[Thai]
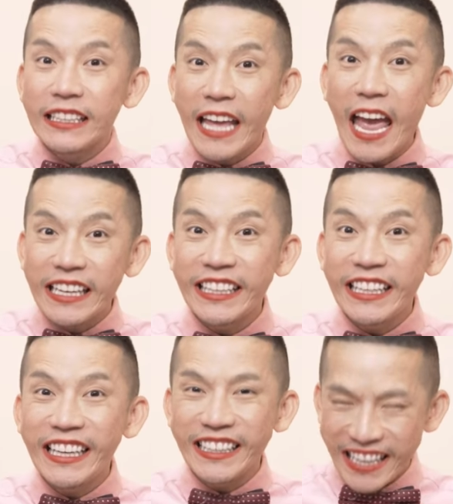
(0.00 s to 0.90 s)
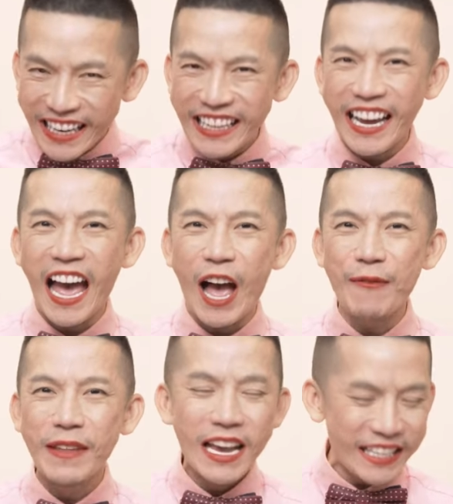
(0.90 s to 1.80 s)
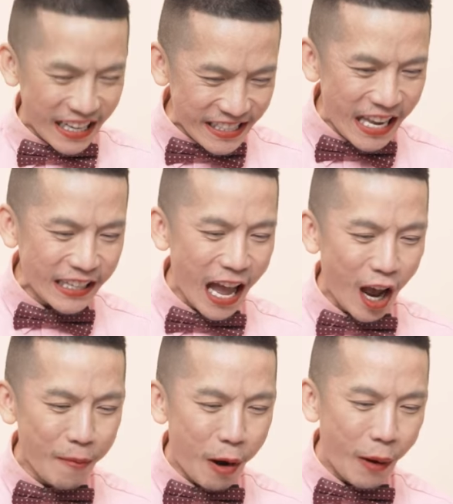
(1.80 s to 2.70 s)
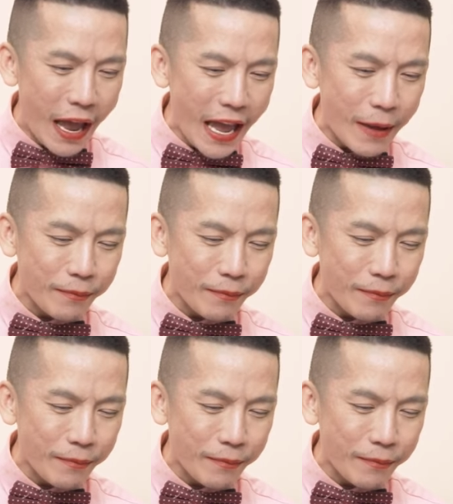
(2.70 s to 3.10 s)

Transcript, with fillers: แทนที่นั่นเองนะคะอย่างเช่นค่ะเขาบอกว่า